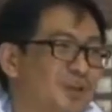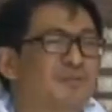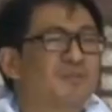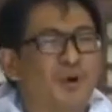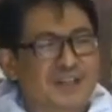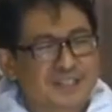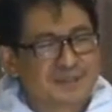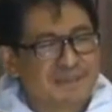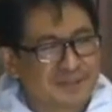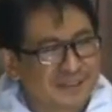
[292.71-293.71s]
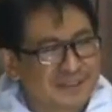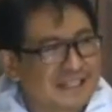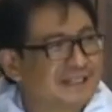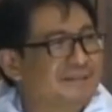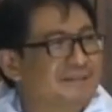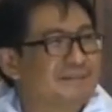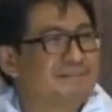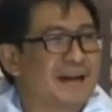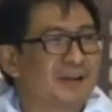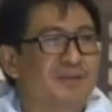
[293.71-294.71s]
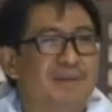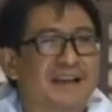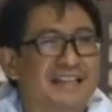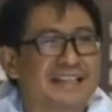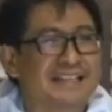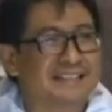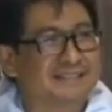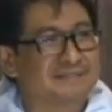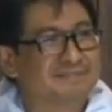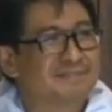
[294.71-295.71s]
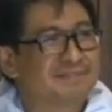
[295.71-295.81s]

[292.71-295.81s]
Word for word: Of course, meron ding mga gumagaling,